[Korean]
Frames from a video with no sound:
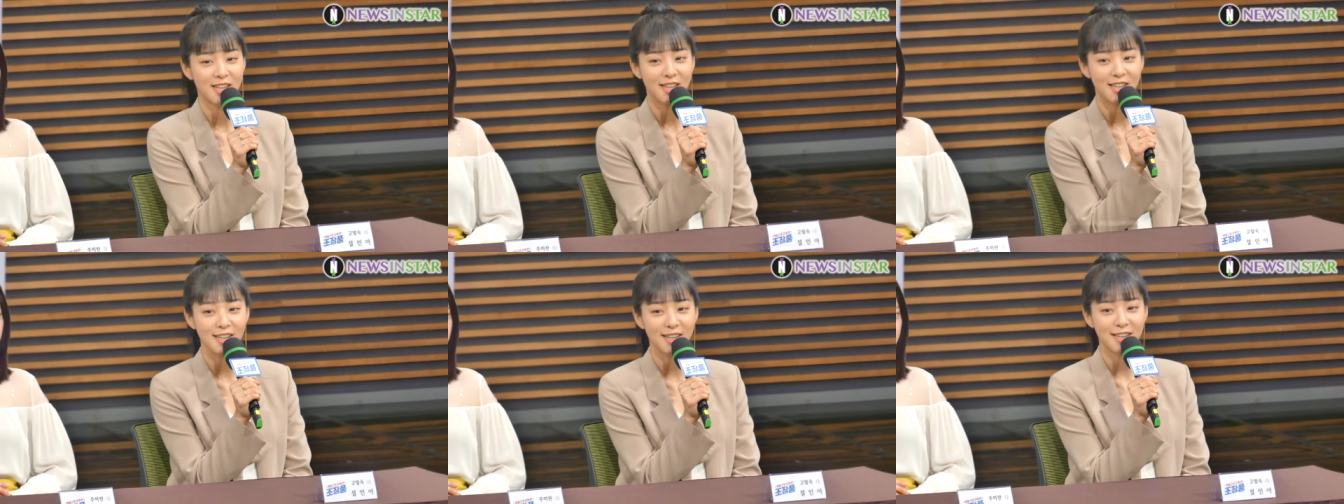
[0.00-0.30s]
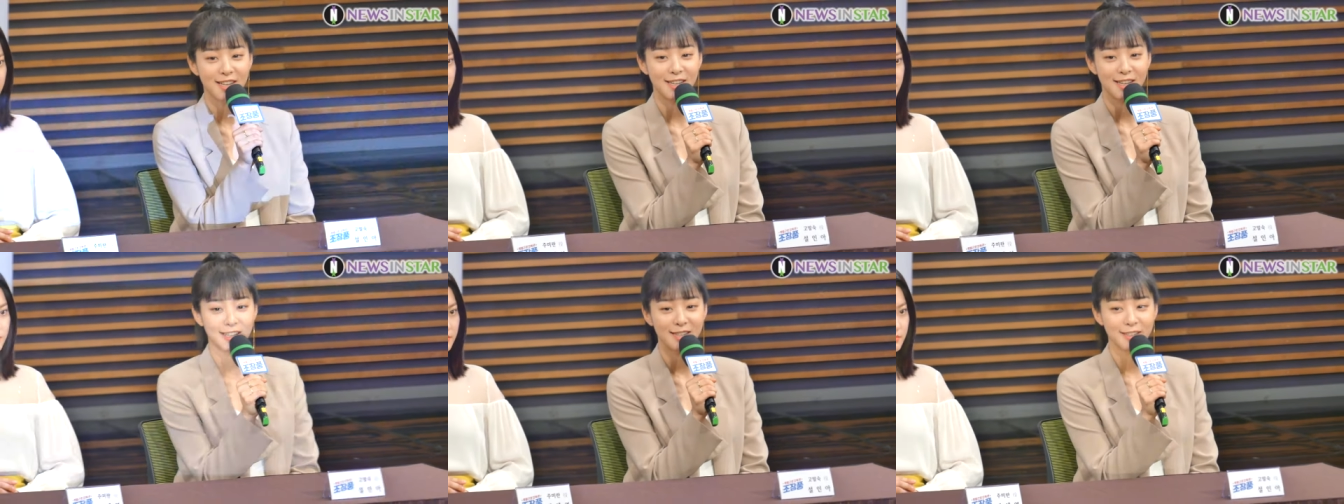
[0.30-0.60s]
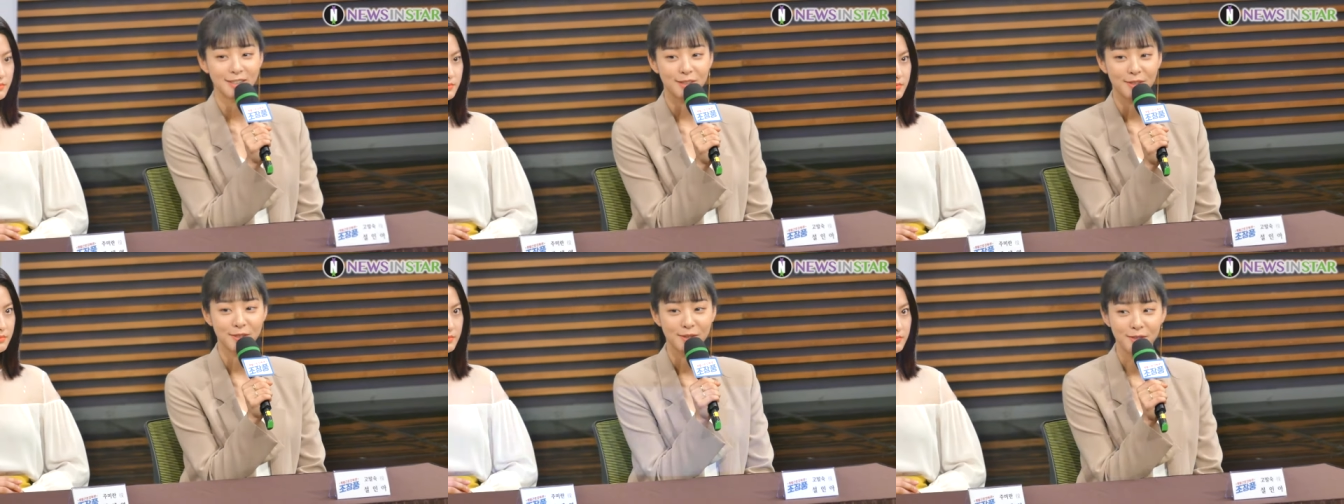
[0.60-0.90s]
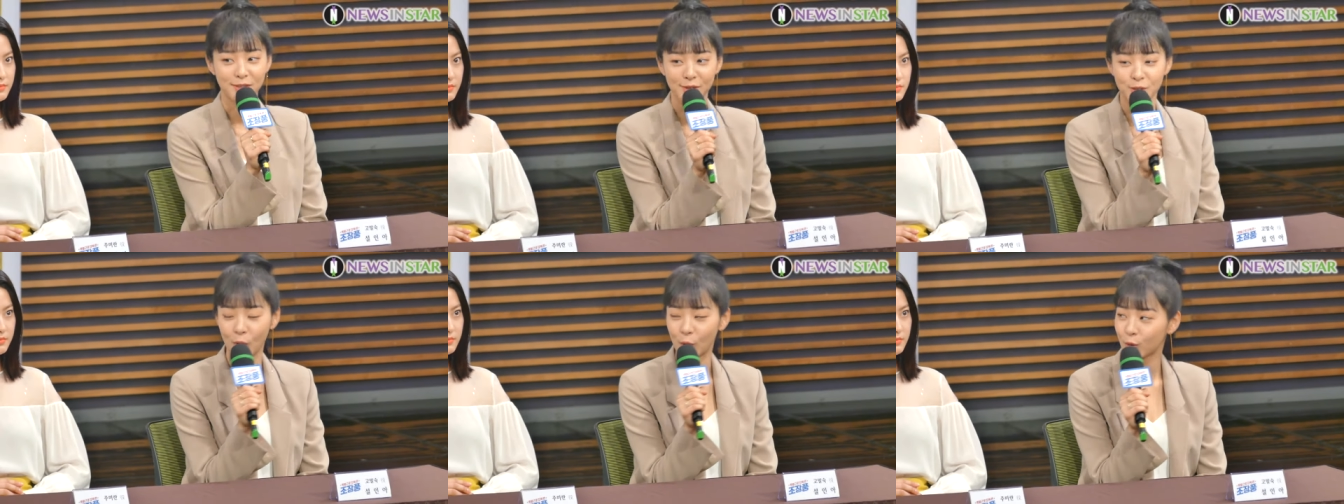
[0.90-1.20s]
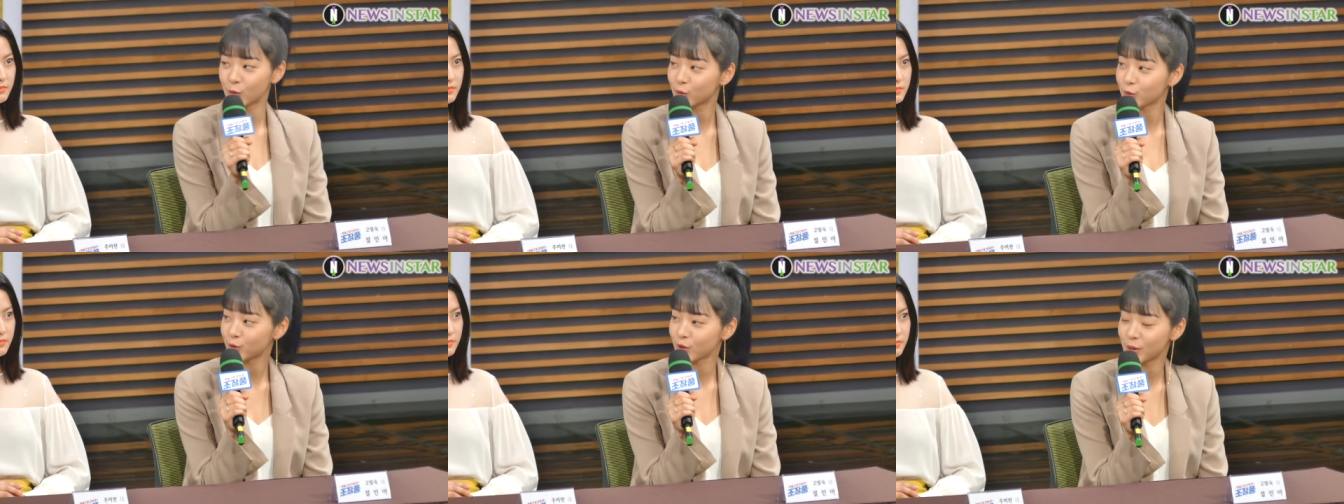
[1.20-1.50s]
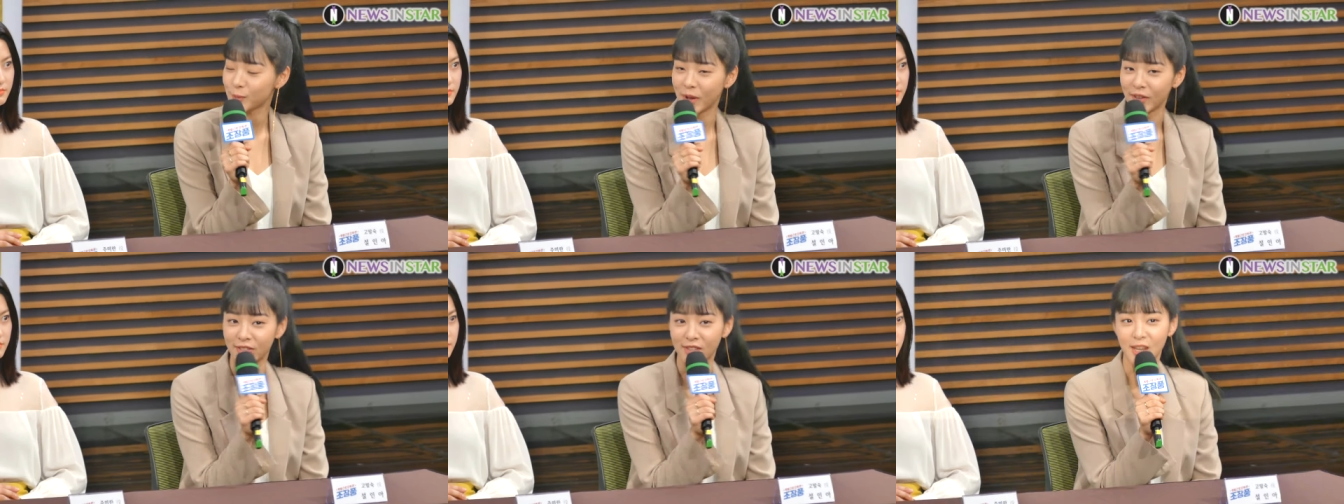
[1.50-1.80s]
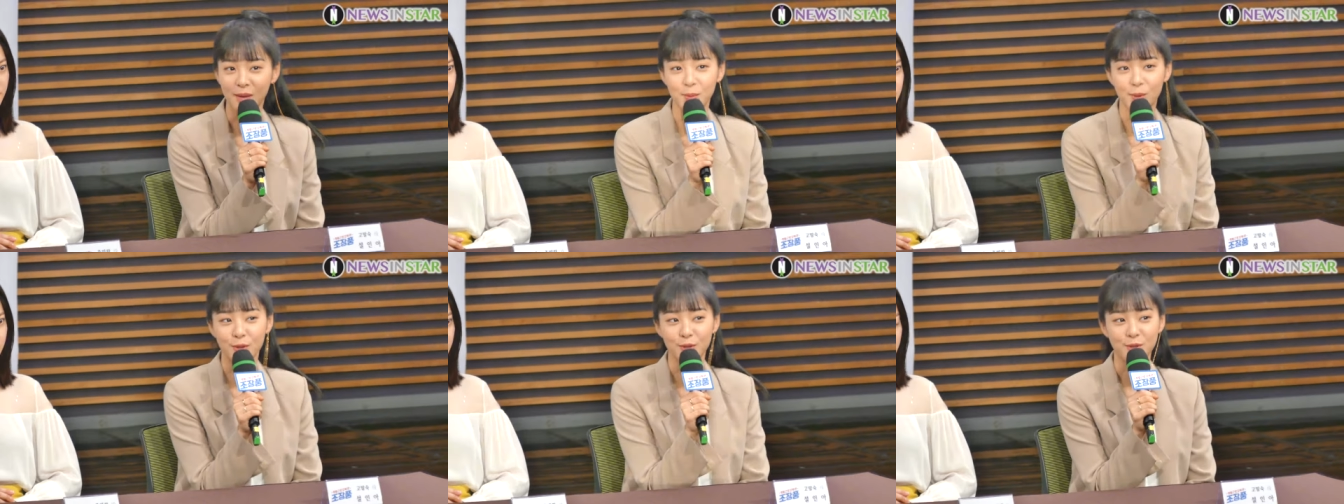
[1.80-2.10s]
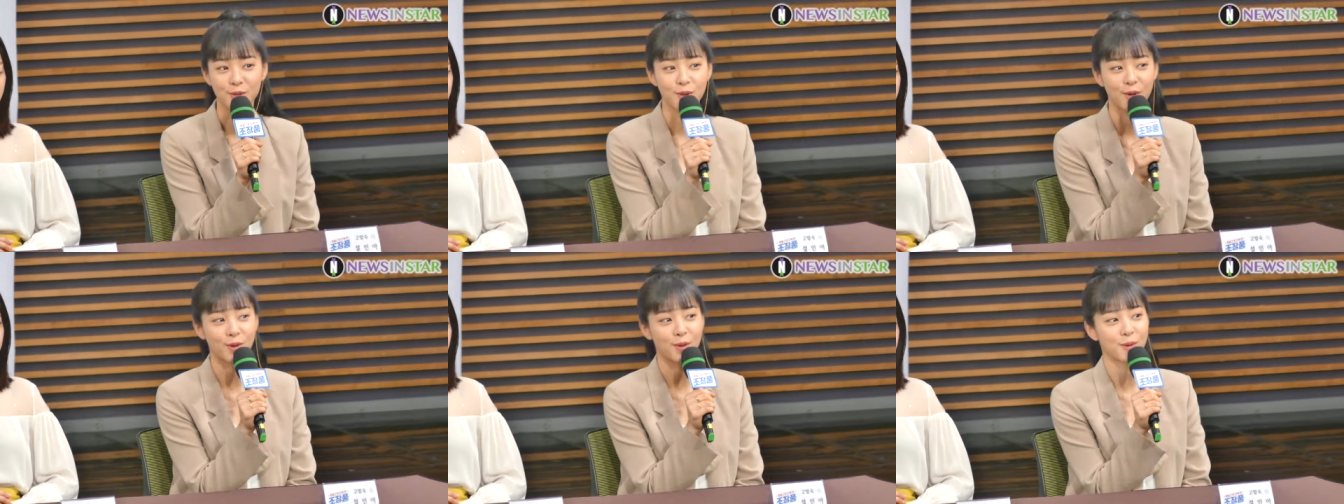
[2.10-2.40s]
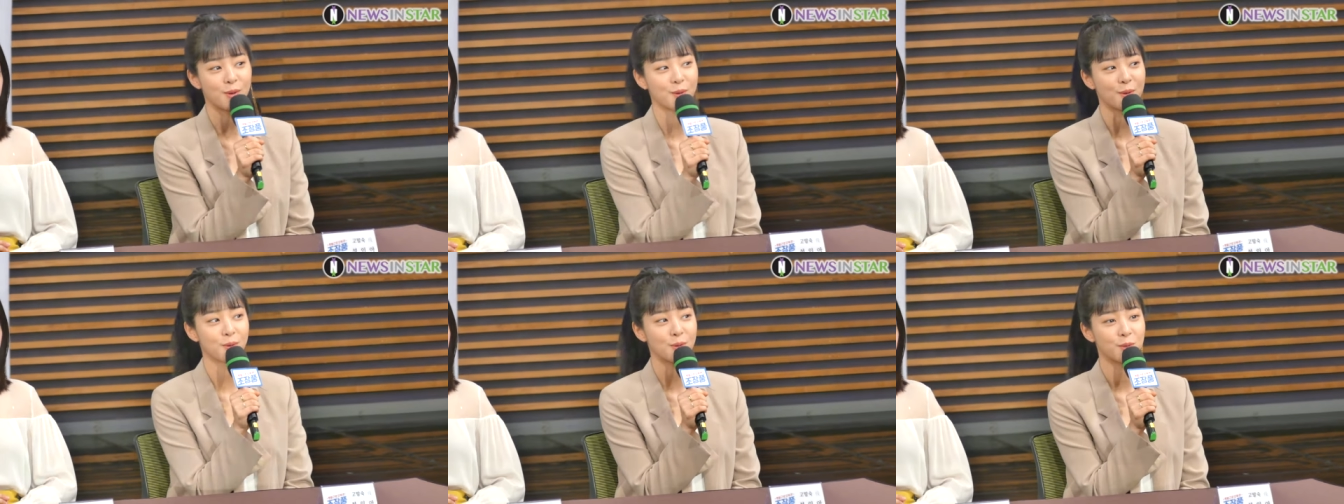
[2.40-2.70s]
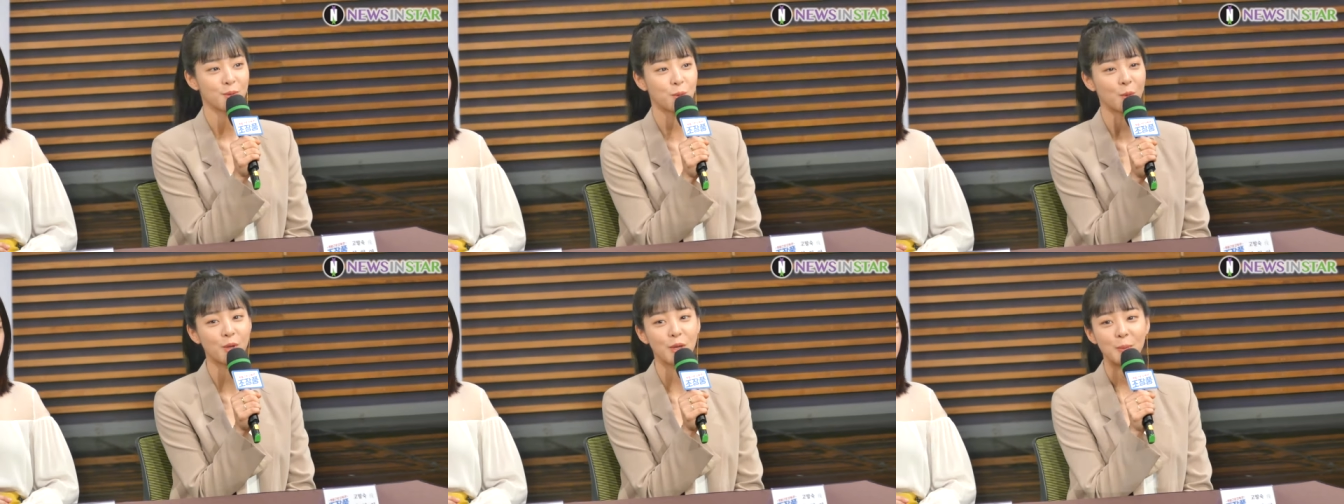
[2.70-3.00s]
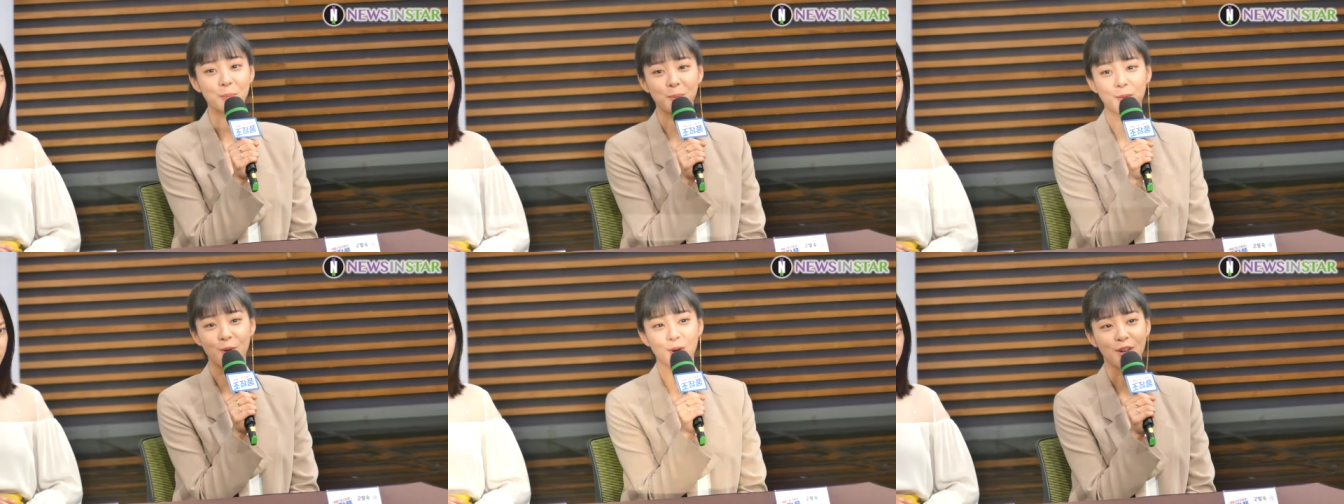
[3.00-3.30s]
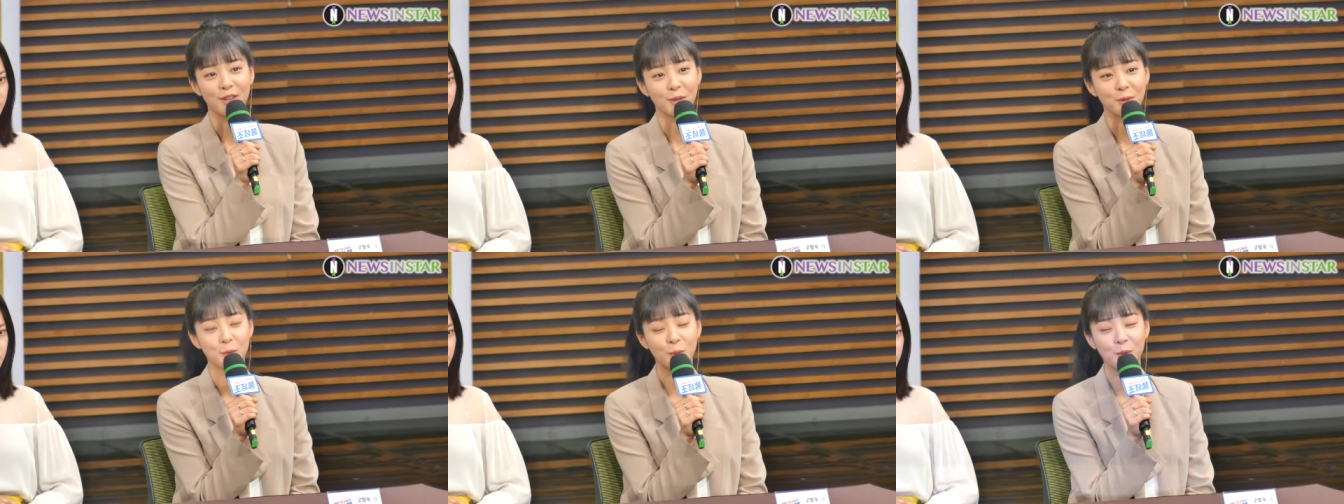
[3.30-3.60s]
약간 덕구를 만나면서 도끼병 아닌